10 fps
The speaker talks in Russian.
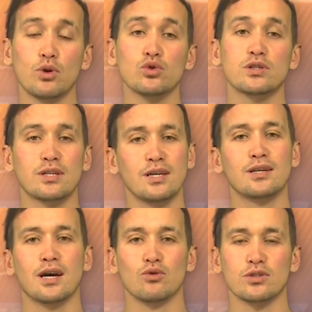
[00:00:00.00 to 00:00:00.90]
плюс 3
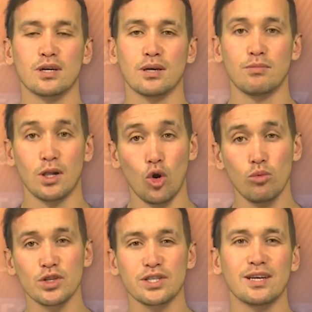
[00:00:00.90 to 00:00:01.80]
градуса,
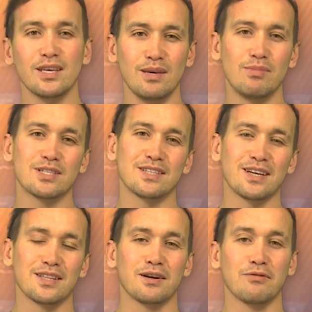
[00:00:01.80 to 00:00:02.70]
малооблачно и без
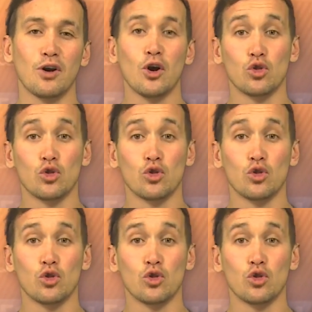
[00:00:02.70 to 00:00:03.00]
осадков.